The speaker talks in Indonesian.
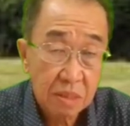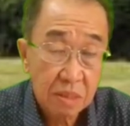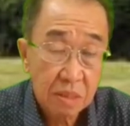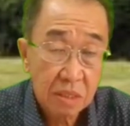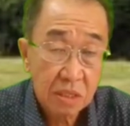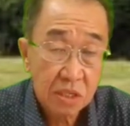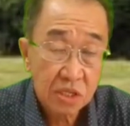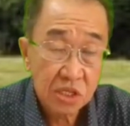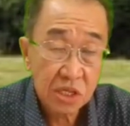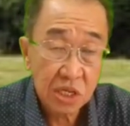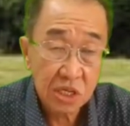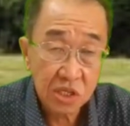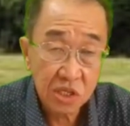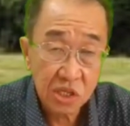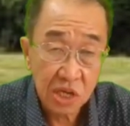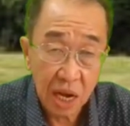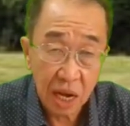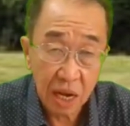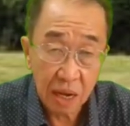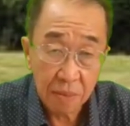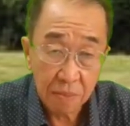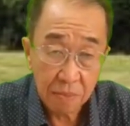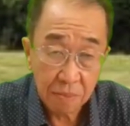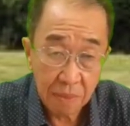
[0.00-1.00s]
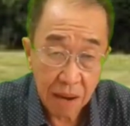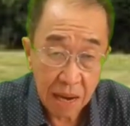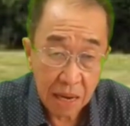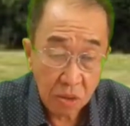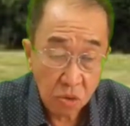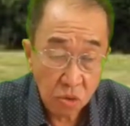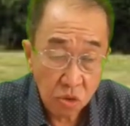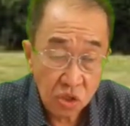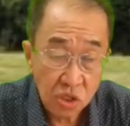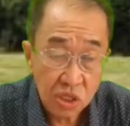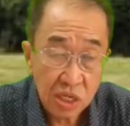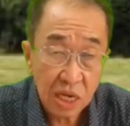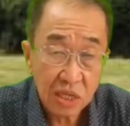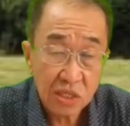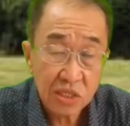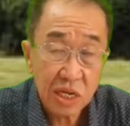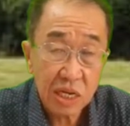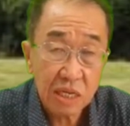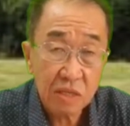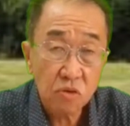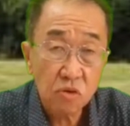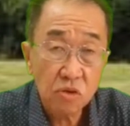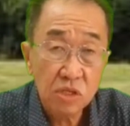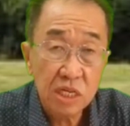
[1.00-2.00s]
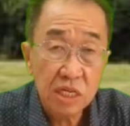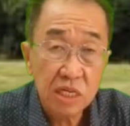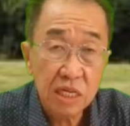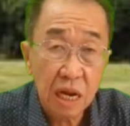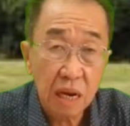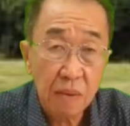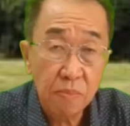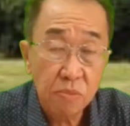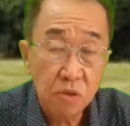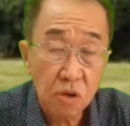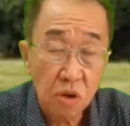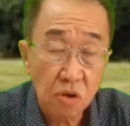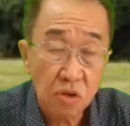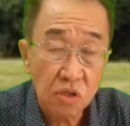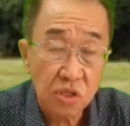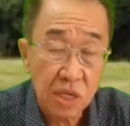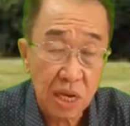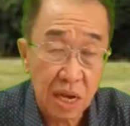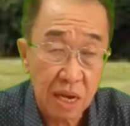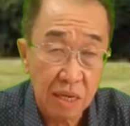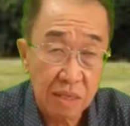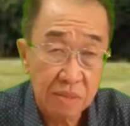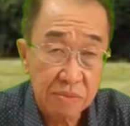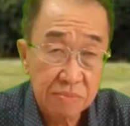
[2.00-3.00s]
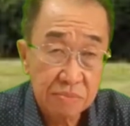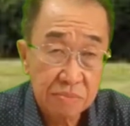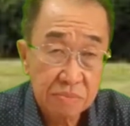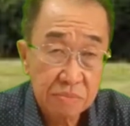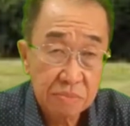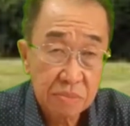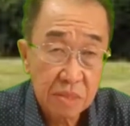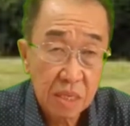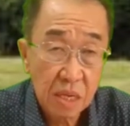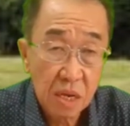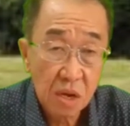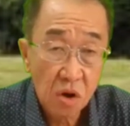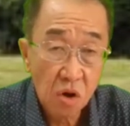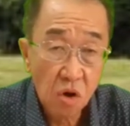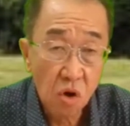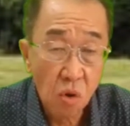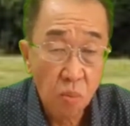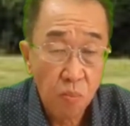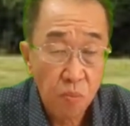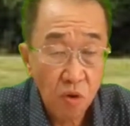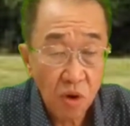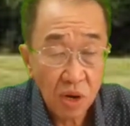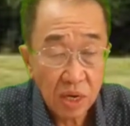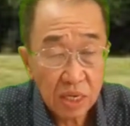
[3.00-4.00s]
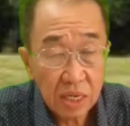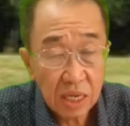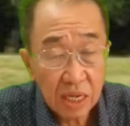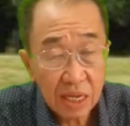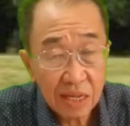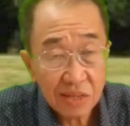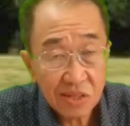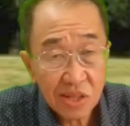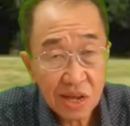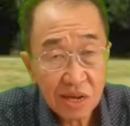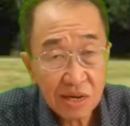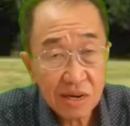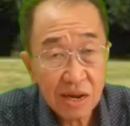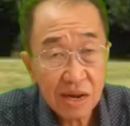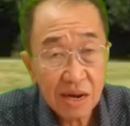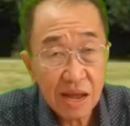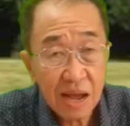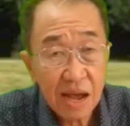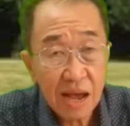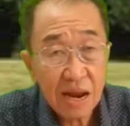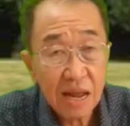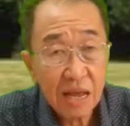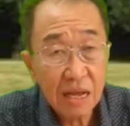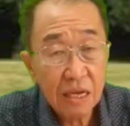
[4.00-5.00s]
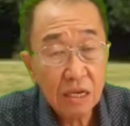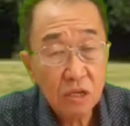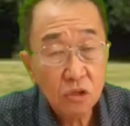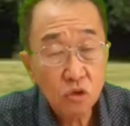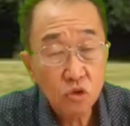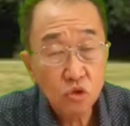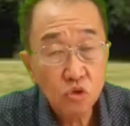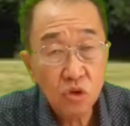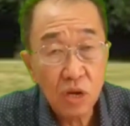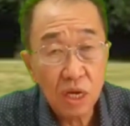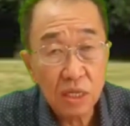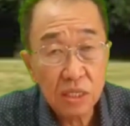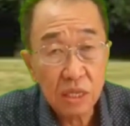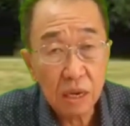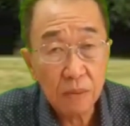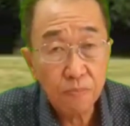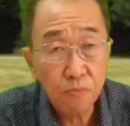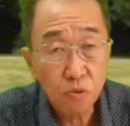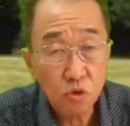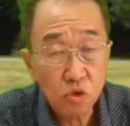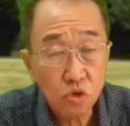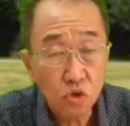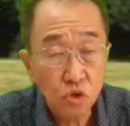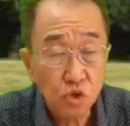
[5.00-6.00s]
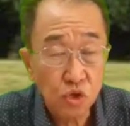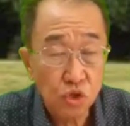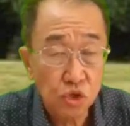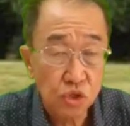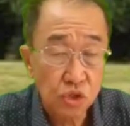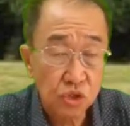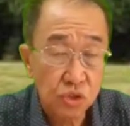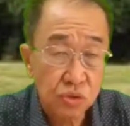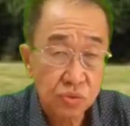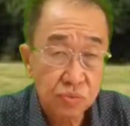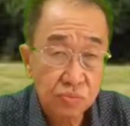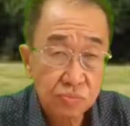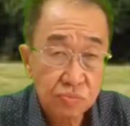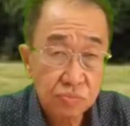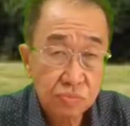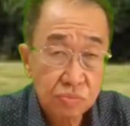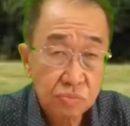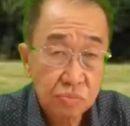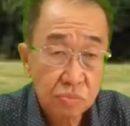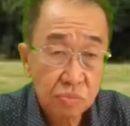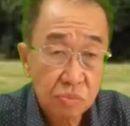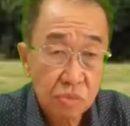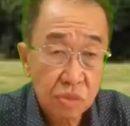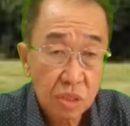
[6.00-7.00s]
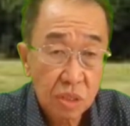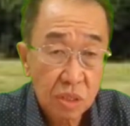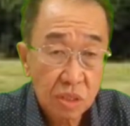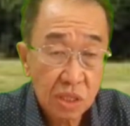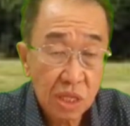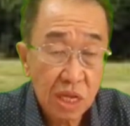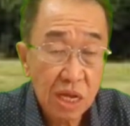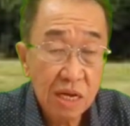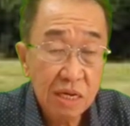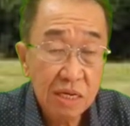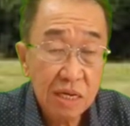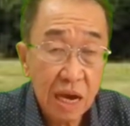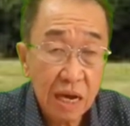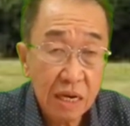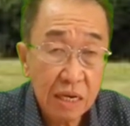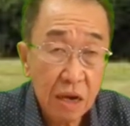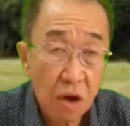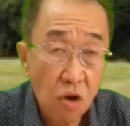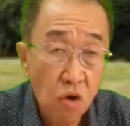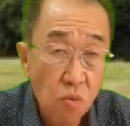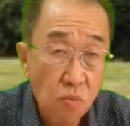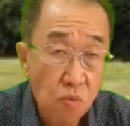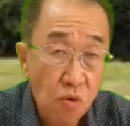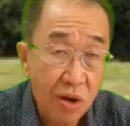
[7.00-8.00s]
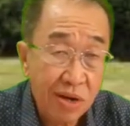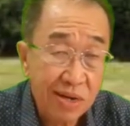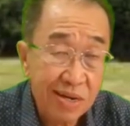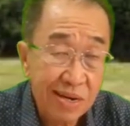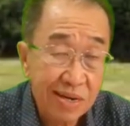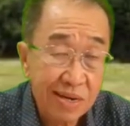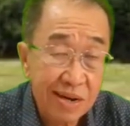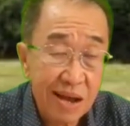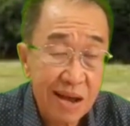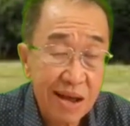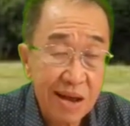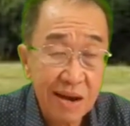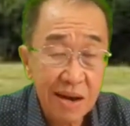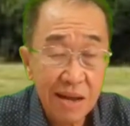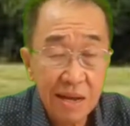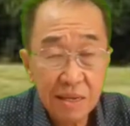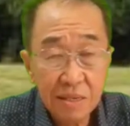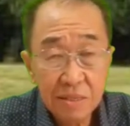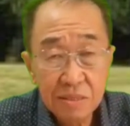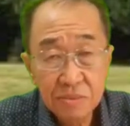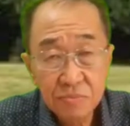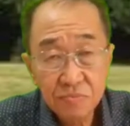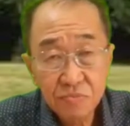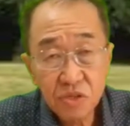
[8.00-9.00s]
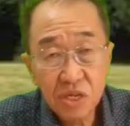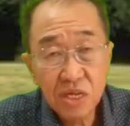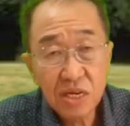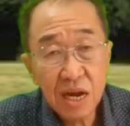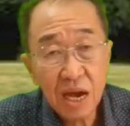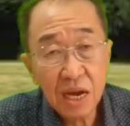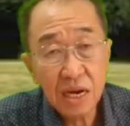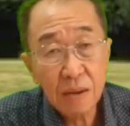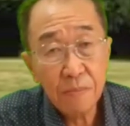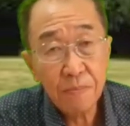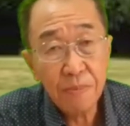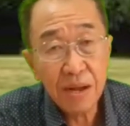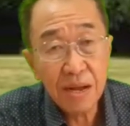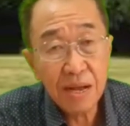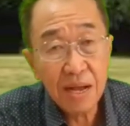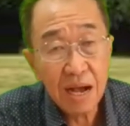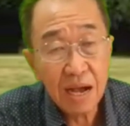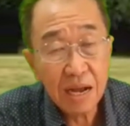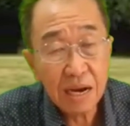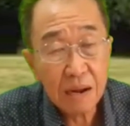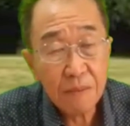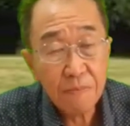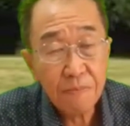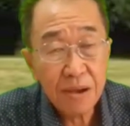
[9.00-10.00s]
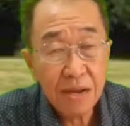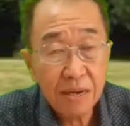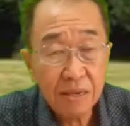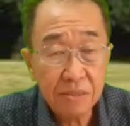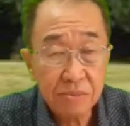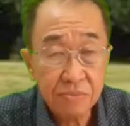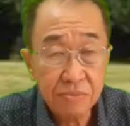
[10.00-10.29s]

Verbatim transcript: Sejak manusia jatuh di dalam dosa, hubungan kita dengan Allah itu sudah terputus. Tidak ada hubungan dengan Allah, tidak ada pengharapan.